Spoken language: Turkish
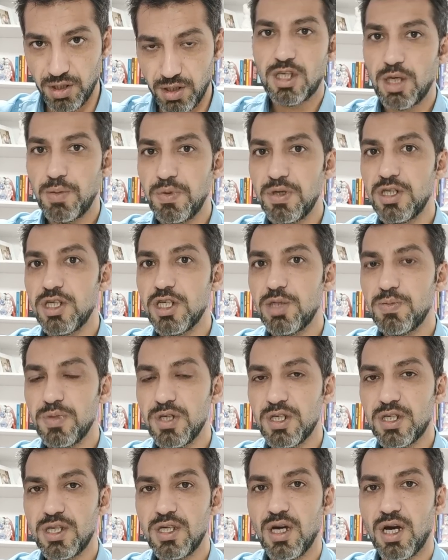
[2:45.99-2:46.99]

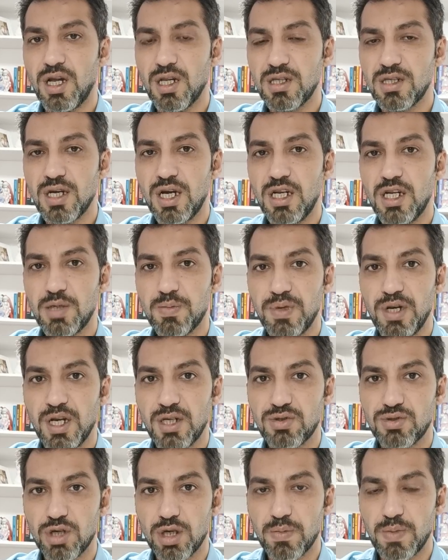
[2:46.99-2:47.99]
2022 6 aylık
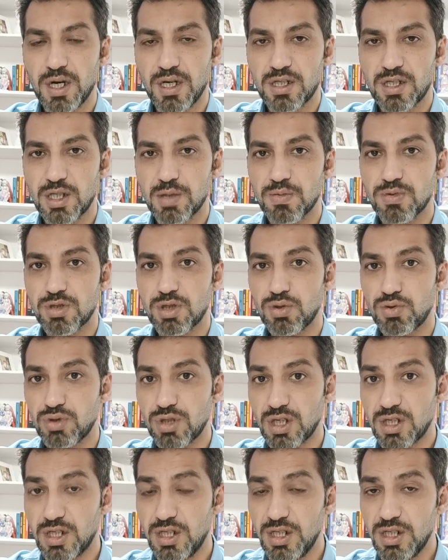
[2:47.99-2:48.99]
bilançoya baktığımızda
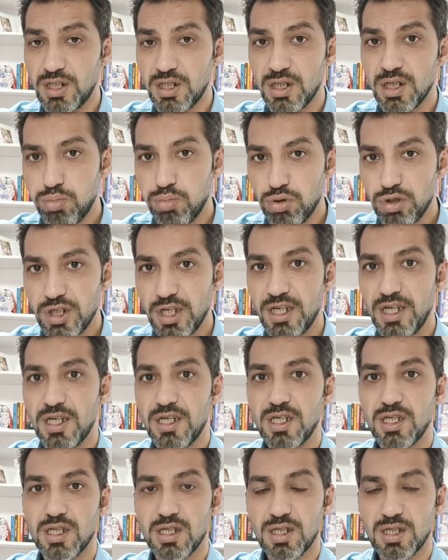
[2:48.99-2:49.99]
%40 bu
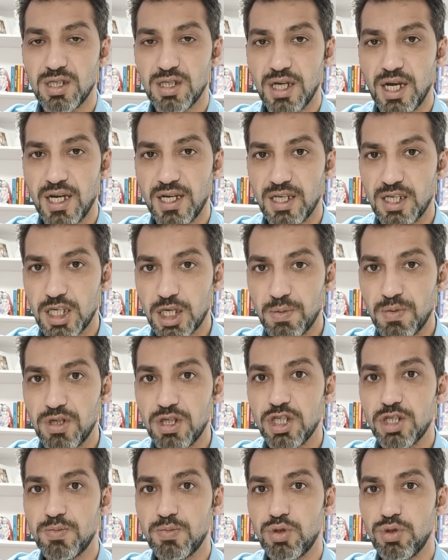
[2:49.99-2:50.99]
senenin yani
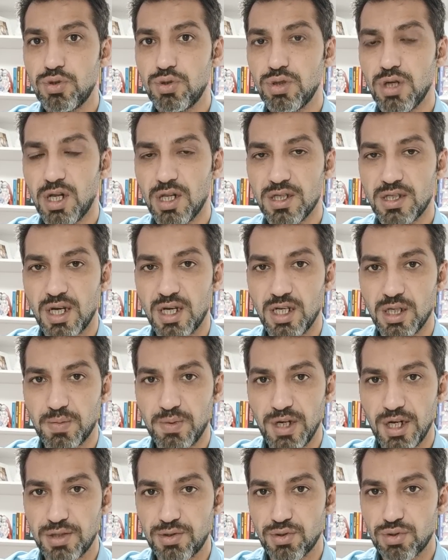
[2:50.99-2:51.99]
2023'ün 6 aylık
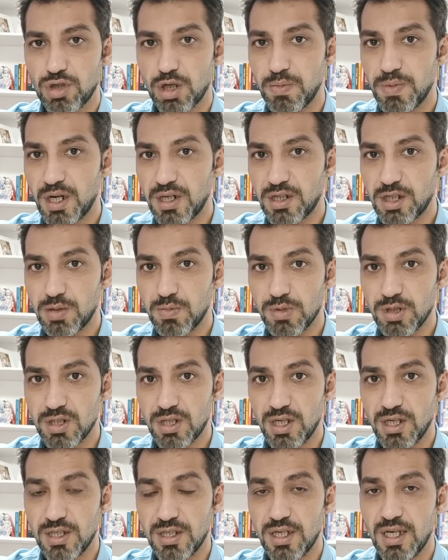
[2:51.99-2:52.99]
bilançosuna
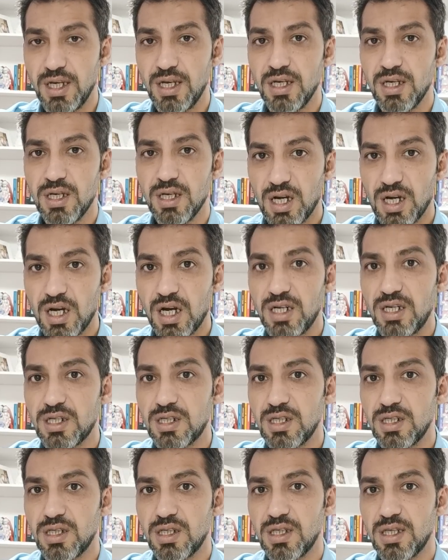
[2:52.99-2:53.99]
baktığımızda ise
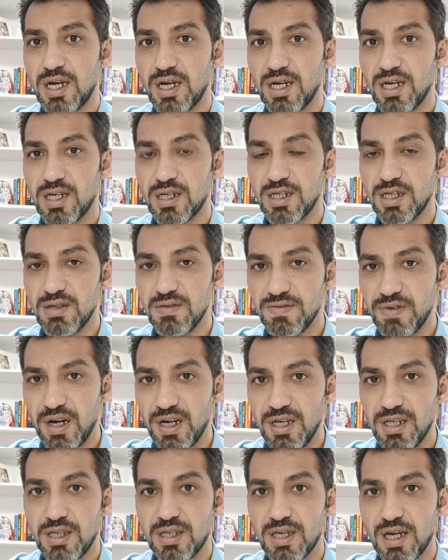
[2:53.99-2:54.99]
akaryakıt giderlerinin
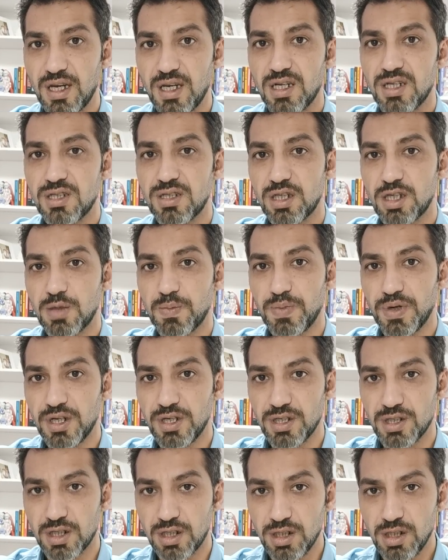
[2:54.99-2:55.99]
faaliyet giderleri içindeki
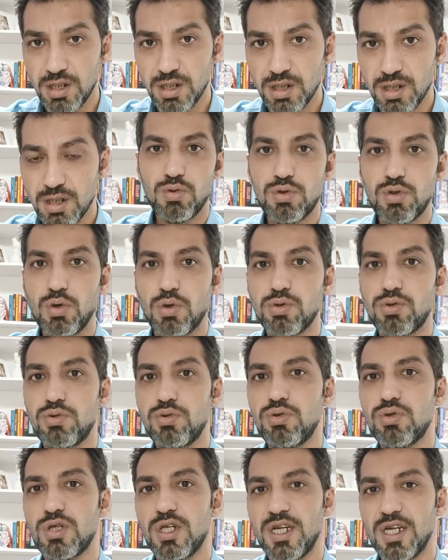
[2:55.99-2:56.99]
payının
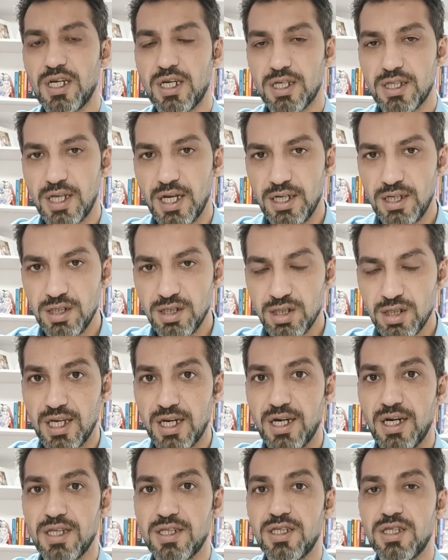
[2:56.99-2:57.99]
%33'lere kadar
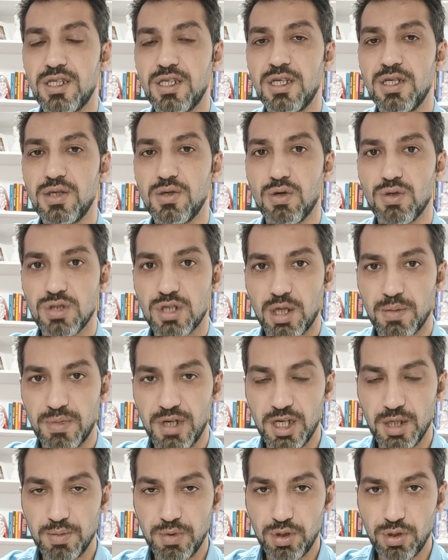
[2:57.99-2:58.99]
gerilediğini
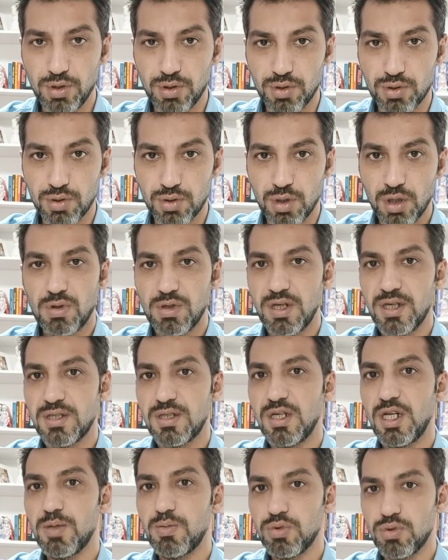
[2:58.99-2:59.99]
gözlemleyebiliyoruz.
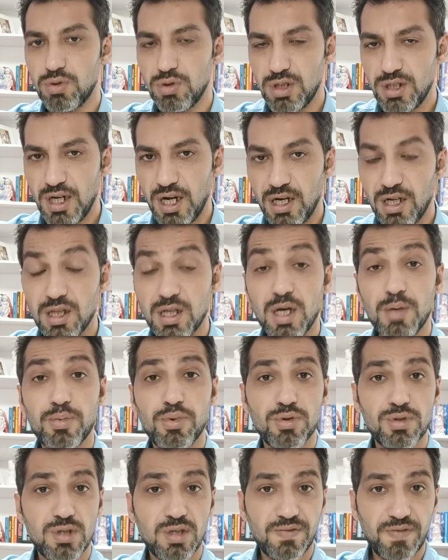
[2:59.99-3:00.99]
Dolayısıyla bunun karlılığa
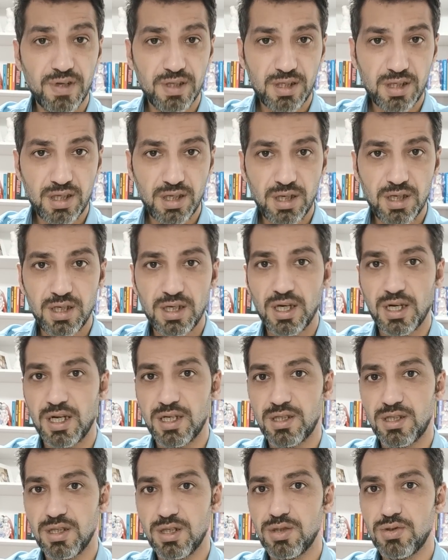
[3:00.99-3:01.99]
pozitif etki
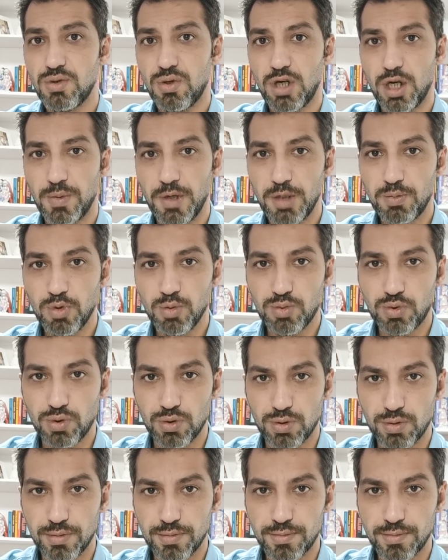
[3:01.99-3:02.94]
yarattığını söylemek mümkün.